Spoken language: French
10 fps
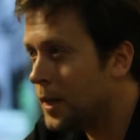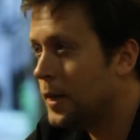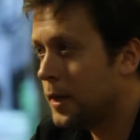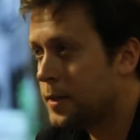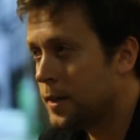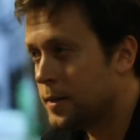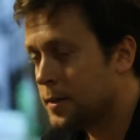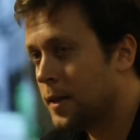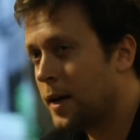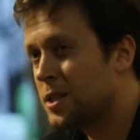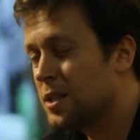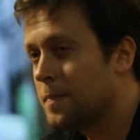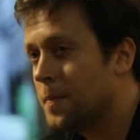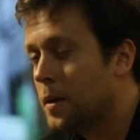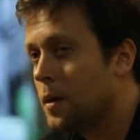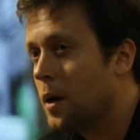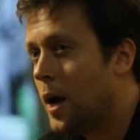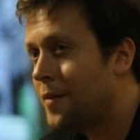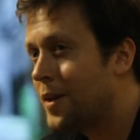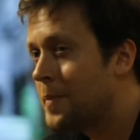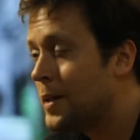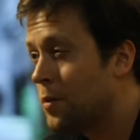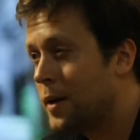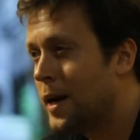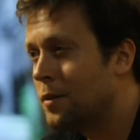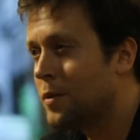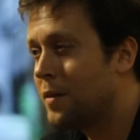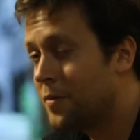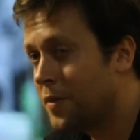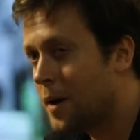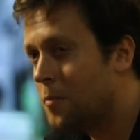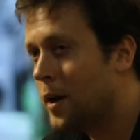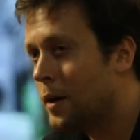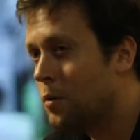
et les critiques, etc. Avec Mathieu Reinhardt, on avait vraiment la...